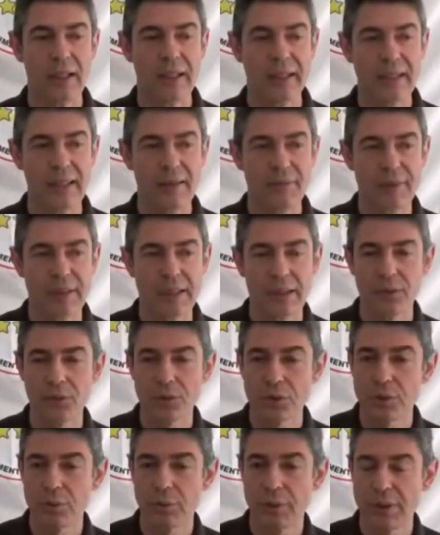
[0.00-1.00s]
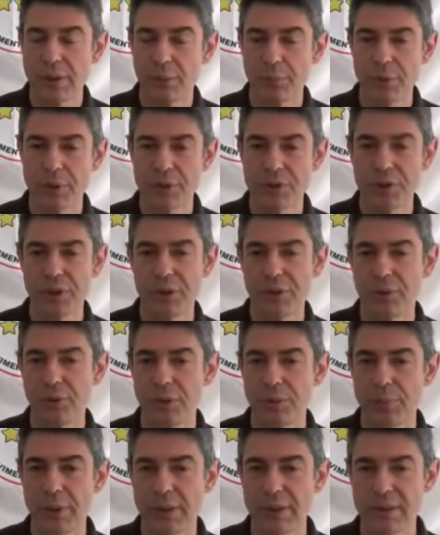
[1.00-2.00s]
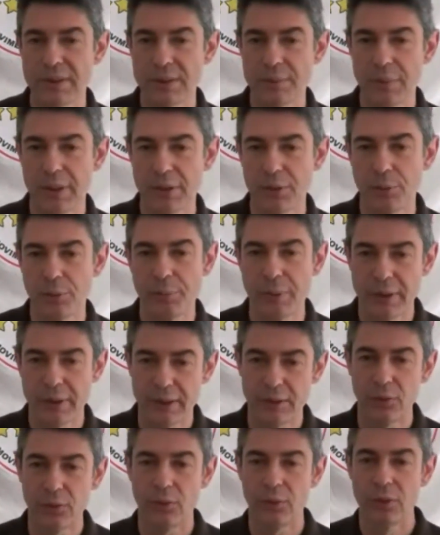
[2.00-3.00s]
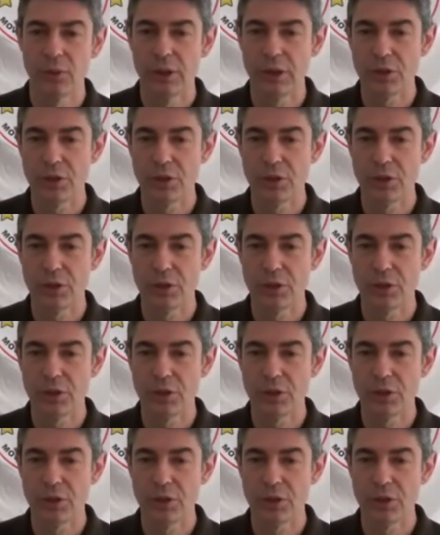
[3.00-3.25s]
le cave che hanno il 50% di bene stimato pagano